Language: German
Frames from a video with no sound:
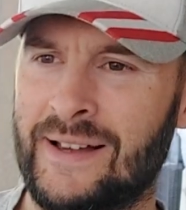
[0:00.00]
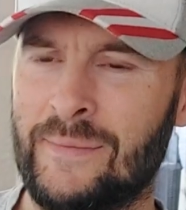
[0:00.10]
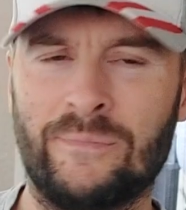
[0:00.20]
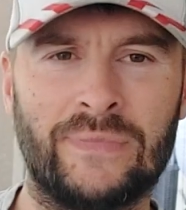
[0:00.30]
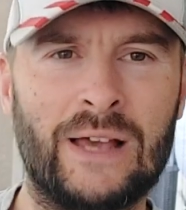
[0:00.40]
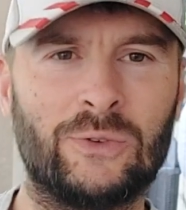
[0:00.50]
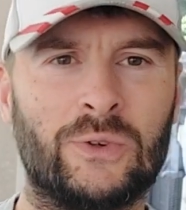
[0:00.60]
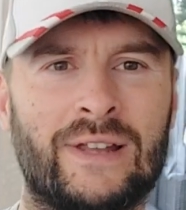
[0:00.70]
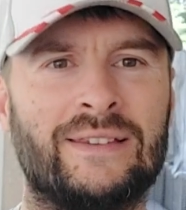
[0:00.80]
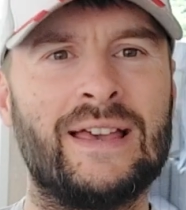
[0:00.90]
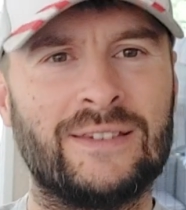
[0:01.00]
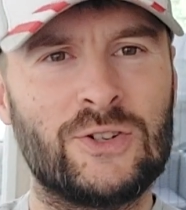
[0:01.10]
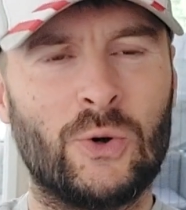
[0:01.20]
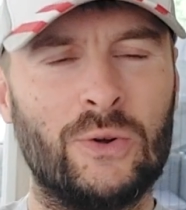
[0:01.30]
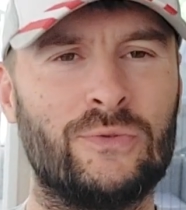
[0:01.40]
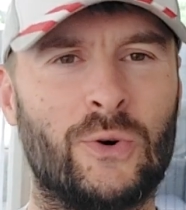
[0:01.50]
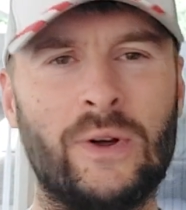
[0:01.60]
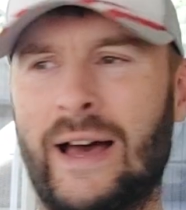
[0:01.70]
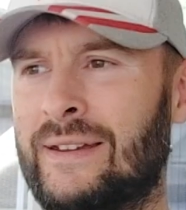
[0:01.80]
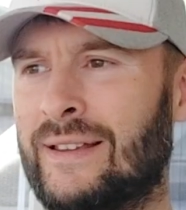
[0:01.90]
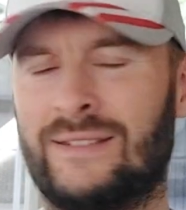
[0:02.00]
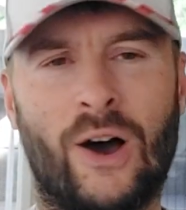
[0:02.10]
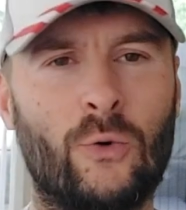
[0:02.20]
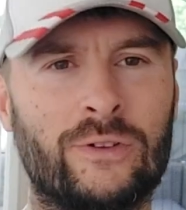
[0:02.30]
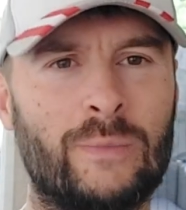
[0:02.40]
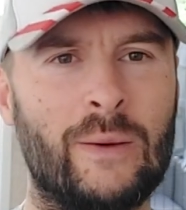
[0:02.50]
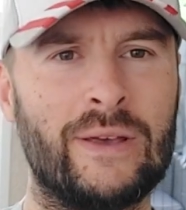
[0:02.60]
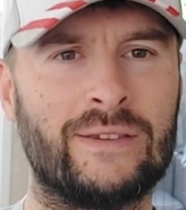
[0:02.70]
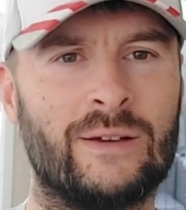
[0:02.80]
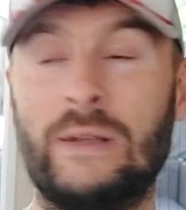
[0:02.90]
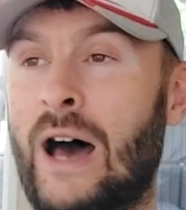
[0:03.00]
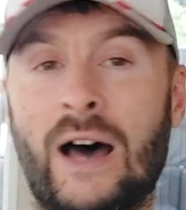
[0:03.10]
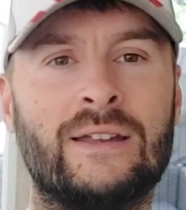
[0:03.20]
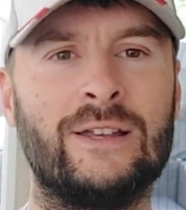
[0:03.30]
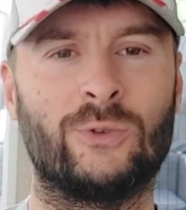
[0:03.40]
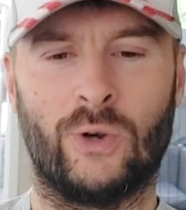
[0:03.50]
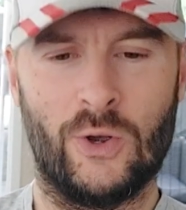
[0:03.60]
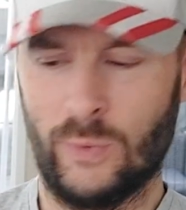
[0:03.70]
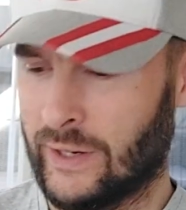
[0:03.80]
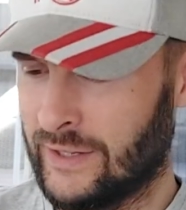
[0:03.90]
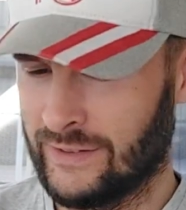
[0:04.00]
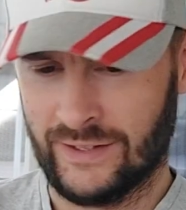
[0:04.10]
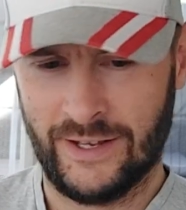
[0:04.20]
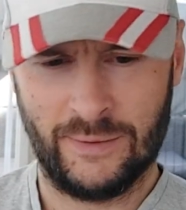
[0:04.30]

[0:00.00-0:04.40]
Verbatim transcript: ähm, also das Hessische Rundfunk hat das tausendmal besser in HD sogar übrigens,